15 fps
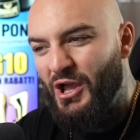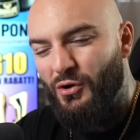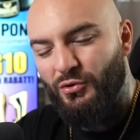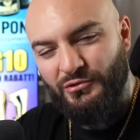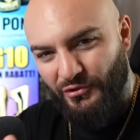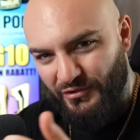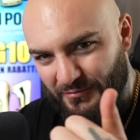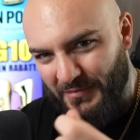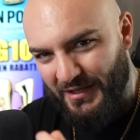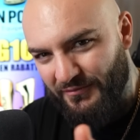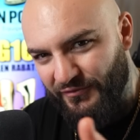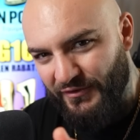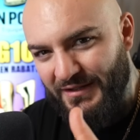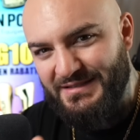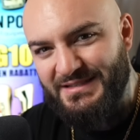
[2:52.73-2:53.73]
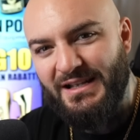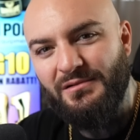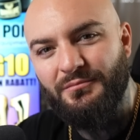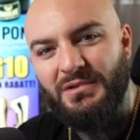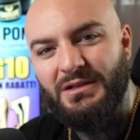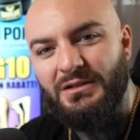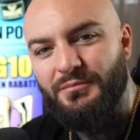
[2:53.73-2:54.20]
und auch in meinen
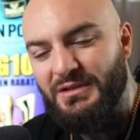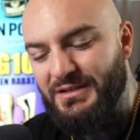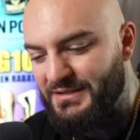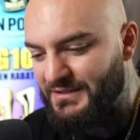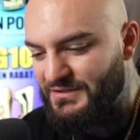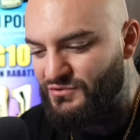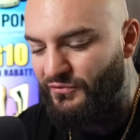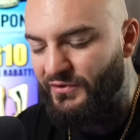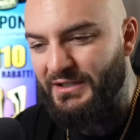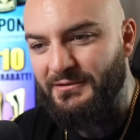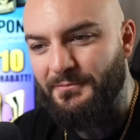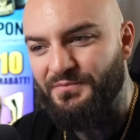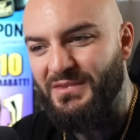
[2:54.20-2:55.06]
finanziellen Mitteln bin ich jetzt so weit,